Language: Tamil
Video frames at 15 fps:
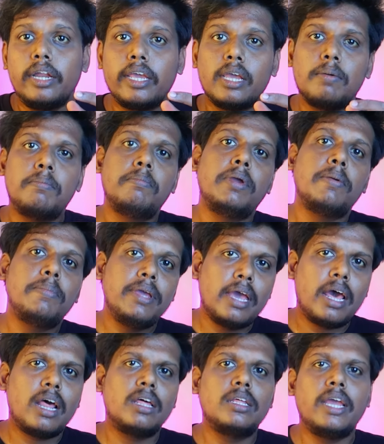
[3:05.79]
நீங்கள் மேபி
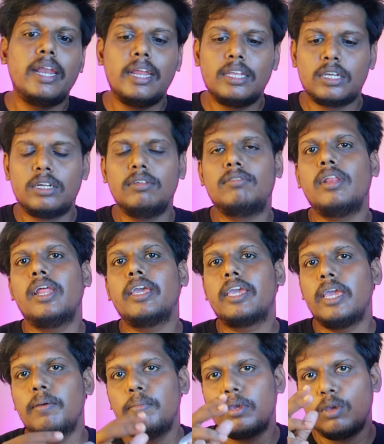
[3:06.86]
யாராவது எல்ஹெச்டிசியில்
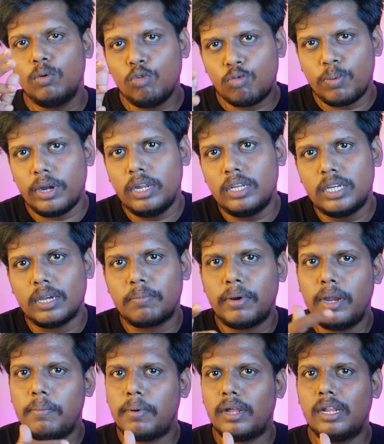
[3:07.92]
கேமிங் யூஸ் பண்ணி செக்
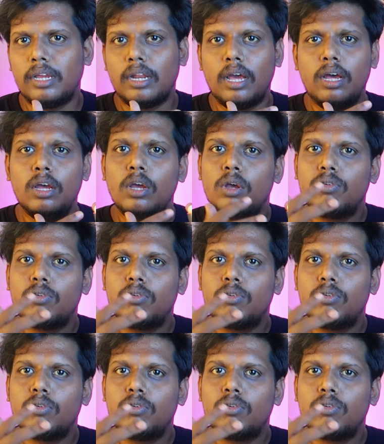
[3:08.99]
பண்ணி பார்த்தீங்கன்னா